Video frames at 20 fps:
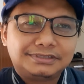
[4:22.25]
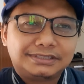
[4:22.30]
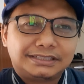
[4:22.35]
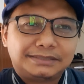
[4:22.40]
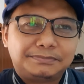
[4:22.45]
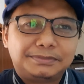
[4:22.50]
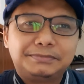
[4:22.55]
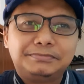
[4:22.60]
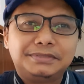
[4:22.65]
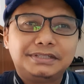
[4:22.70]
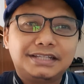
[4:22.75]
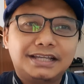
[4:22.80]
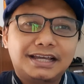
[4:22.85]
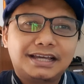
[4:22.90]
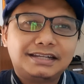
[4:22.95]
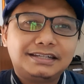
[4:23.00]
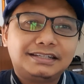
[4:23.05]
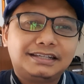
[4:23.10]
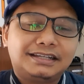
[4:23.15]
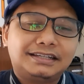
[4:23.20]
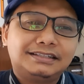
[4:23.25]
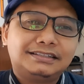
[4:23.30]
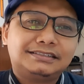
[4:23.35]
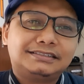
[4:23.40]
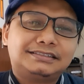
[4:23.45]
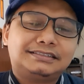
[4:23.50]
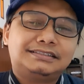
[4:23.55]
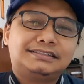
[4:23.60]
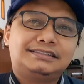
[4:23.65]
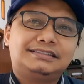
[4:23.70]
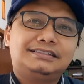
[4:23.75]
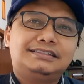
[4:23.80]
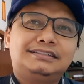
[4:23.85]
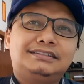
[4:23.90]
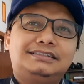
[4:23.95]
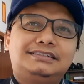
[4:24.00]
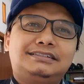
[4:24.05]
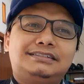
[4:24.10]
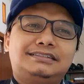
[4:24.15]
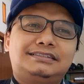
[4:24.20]
uh, bimbingan ya
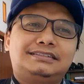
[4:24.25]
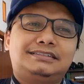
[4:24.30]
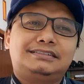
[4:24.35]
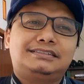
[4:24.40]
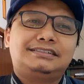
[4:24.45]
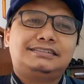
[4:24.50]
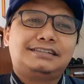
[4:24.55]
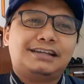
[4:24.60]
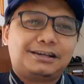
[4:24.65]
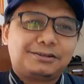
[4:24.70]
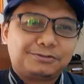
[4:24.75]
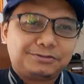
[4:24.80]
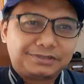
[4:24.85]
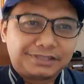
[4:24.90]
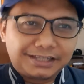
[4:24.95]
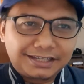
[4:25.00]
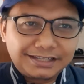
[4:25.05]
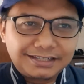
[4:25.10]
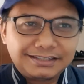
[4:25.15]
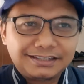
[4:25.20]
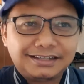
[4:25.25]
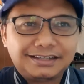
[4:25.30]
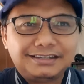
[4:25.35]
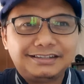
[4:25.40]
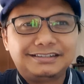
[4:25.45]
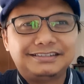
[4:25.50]
uh, tidak rutin ya